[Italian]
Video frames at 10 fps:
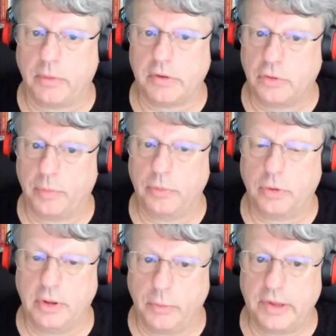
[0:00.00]
questo
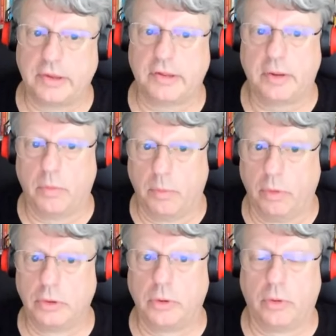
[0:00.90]
punto di vista, siamo
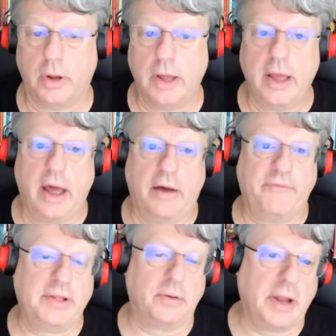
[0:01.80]
molto
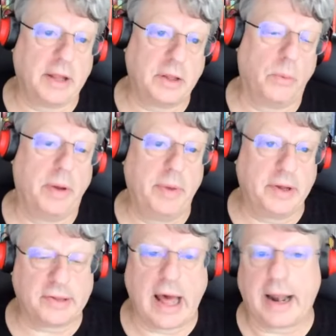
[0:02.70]
affezionati a
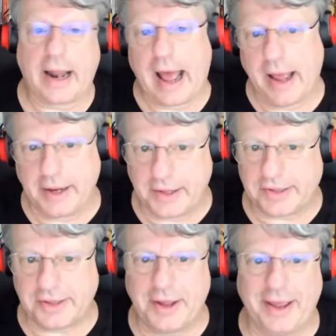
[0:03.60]
WebXR anche
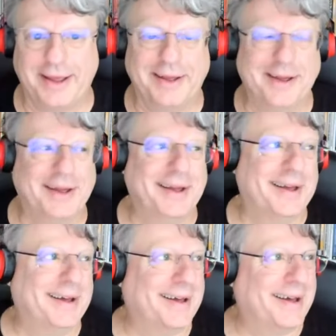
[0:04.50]
se
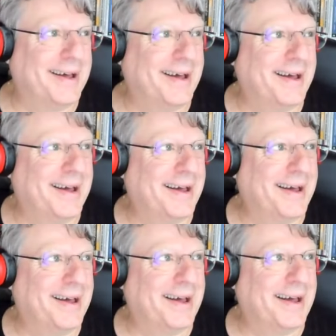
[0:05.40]

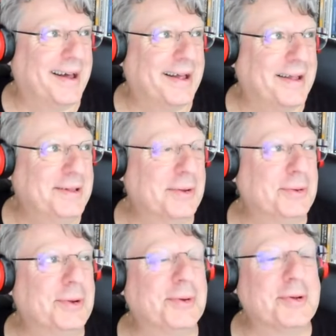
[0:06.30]
eh, non,
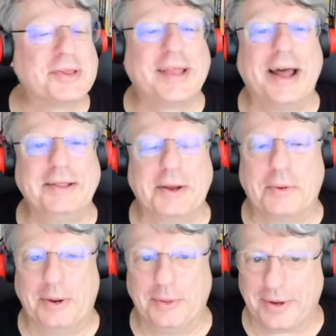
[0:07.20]
nonostante
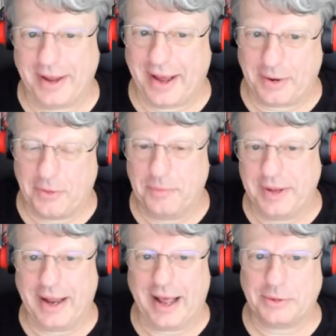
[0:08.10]
quello che ha
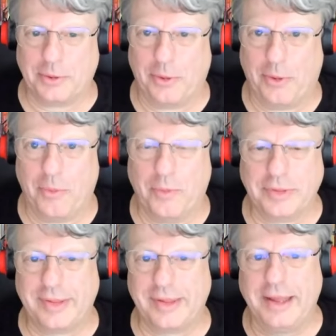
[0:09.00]
combinato
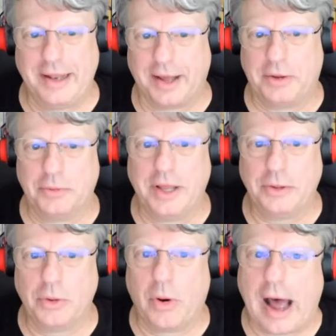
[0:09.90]
Mozilla
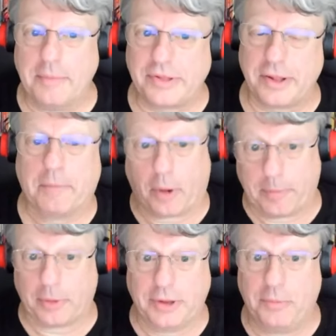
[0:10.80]
chiudendo Hubs,
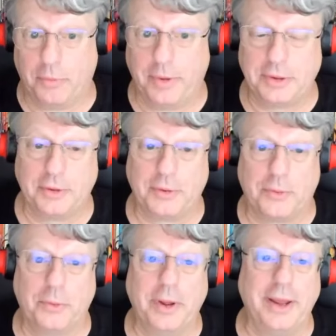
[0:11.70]
proprio nel momento in
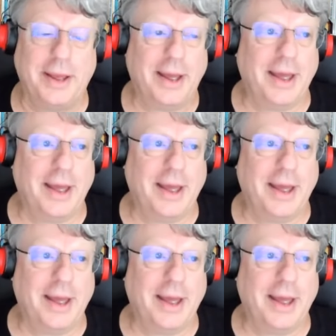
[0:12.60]
cui